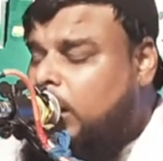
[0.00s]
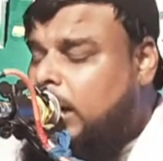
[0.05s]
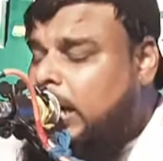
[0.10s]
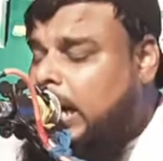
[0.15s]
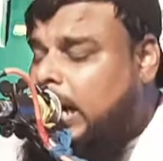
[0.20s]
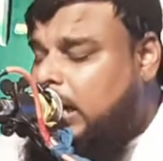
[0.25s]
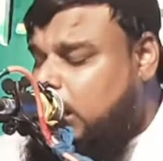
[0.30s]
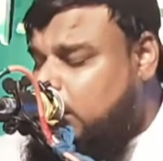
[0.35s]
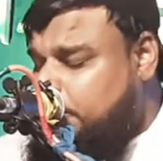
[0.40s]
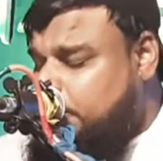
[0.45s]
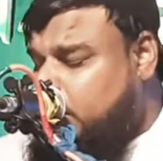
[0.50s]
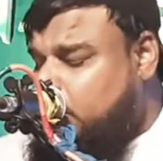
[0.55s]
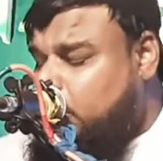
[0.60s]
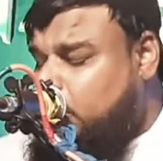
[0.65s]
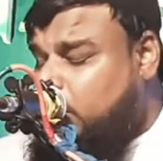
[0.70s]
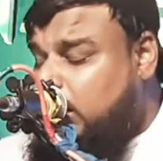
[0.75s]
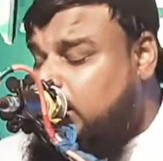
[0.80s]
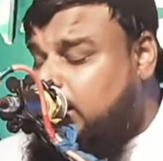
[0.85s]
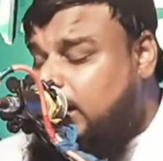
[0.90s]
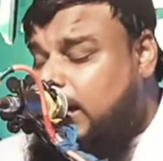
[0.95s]
খালিদ বিন
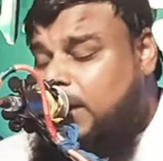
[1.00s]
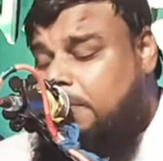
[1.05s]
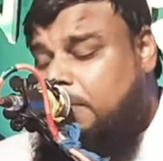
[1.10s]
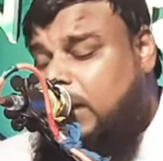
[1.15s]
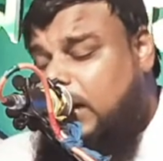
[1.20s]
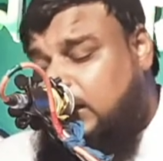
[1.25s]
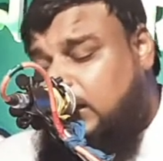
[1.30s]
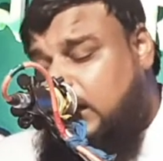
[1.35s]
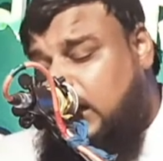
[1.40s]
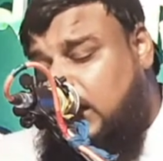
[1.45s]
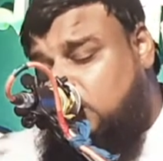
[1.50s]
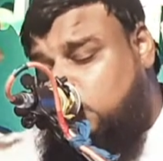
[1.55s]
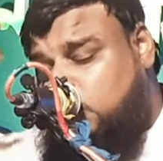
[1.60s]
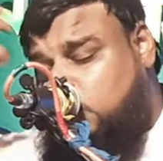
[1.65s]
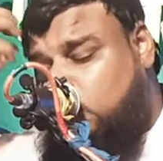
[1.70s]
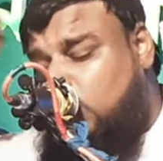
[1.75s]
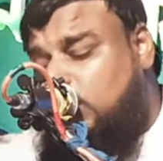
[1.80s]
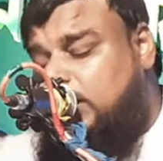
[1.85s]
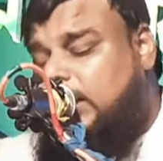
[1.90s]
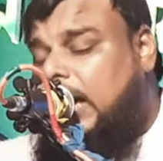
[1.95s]
ওলিদের মাথা
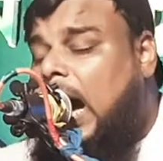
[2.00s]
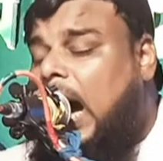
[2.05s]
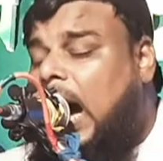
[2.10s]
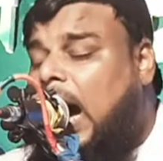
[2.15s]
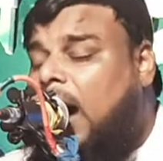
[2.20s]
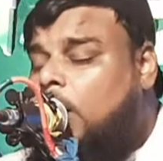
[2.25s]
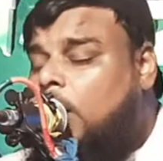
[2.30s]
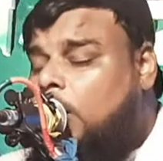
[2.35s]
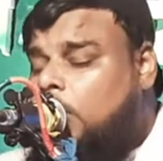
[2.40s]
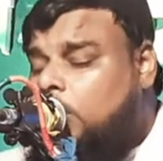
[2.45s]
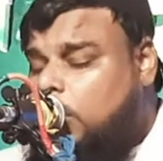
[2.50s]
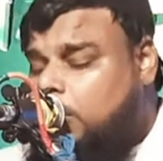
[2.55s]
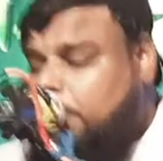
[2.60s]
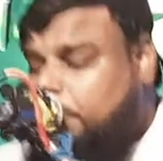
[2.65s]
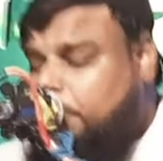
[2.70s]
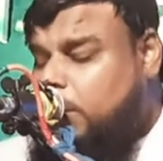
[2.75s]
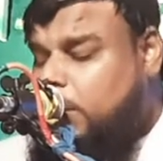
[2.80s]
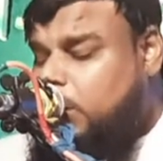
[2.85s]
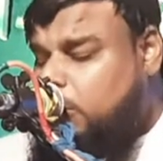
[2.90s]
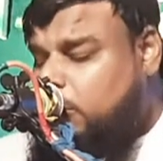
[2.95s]
চুলটা
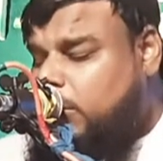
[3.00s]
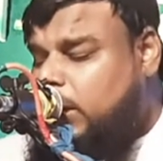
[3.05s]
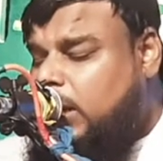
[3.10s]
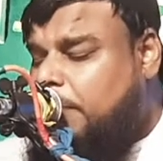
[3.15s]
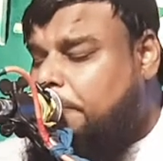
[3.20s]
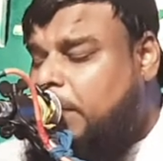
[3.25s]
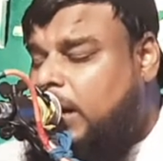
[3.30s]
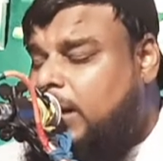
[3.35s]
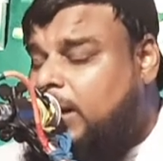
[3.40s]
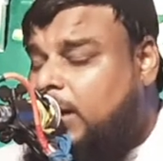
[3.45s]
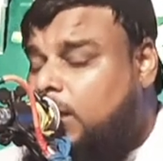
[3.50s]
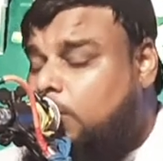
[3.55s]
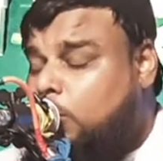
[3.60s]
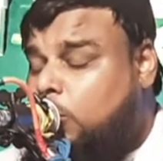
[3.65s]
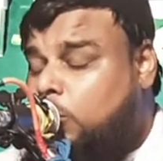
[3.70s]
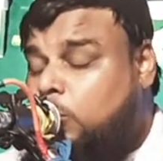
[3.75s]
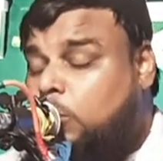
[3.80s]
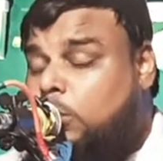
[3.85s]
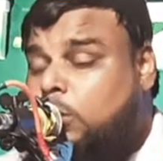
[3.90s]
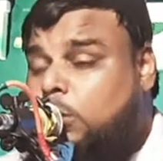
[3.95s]
রকম করে পানির
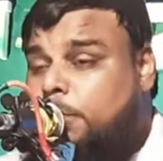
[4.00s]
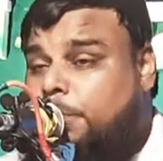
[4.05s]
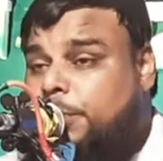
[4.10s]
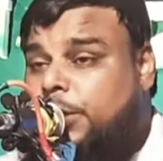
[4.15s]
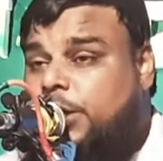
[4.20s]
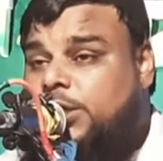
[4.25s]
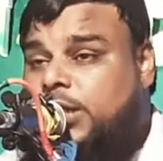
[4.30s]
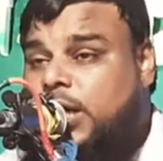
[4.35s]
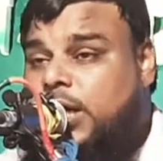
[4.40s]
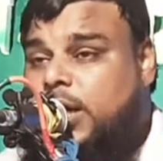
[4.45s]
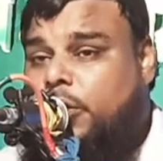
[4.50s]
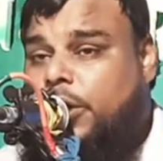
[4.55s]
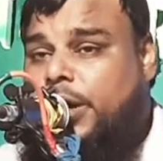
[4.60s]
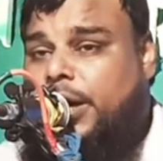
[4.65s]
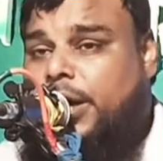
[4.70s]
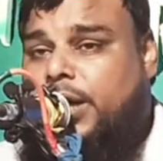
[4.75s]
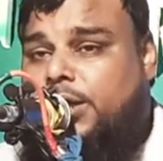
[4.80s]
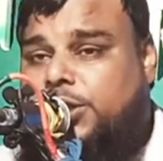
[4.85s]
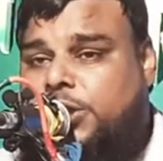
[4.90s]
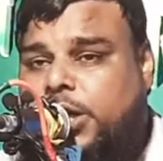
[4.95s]
মতন ভিজে
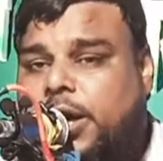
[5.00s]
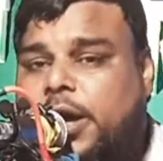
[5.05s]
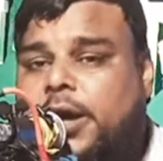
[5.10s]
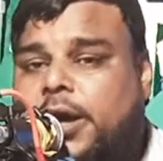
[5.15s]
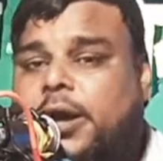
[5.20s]
রয়েছে